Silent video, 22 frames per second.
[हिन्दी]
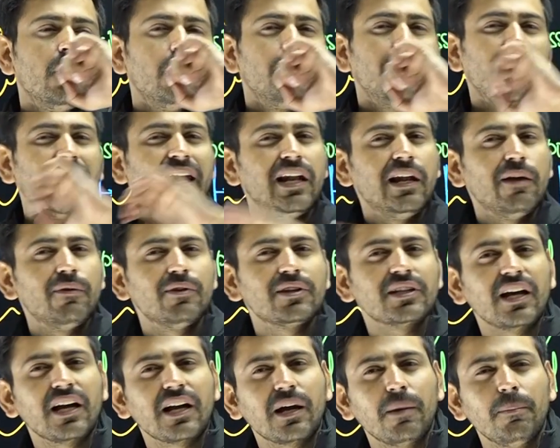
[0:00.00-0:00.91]
पहले इलेवंथ
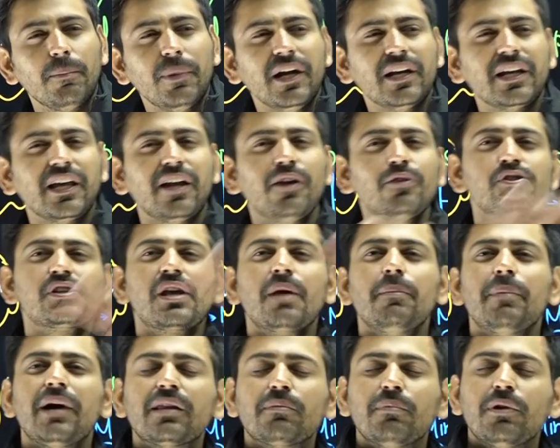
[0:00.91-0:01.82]
का कंप्लीट करें उसके
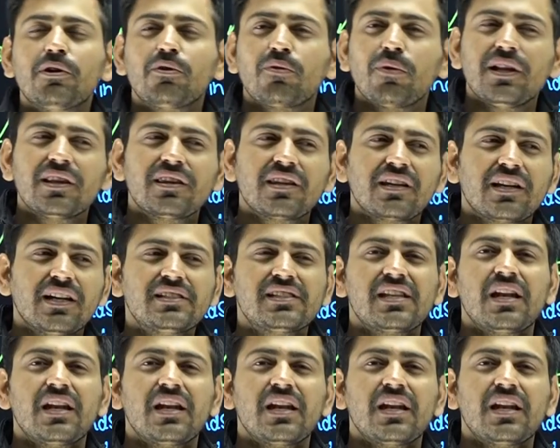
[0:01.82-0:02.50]
बाद में ट्वेल्थ का